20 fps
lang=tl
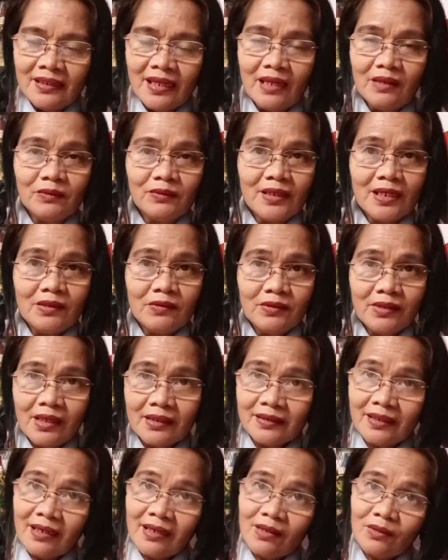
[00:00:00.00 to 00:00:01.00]
Lalong-lalo
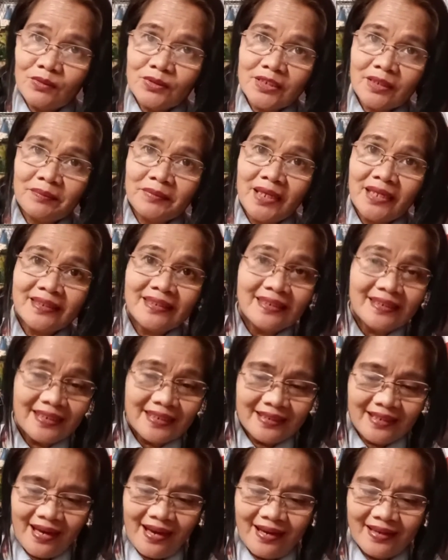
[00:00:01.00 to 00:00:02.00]
na at ang kausap natin
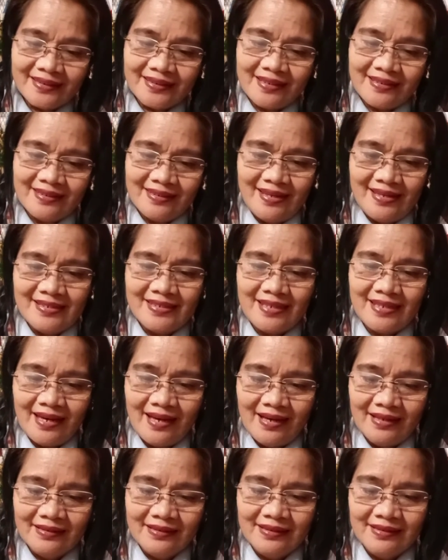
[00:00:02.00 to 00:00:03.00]
ay nakakatanda
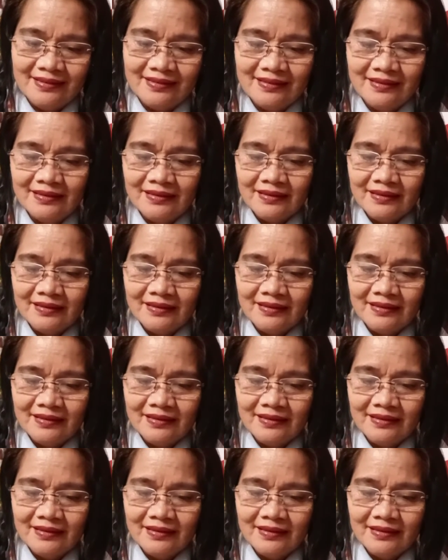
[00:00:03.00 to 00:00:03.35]
sa atin.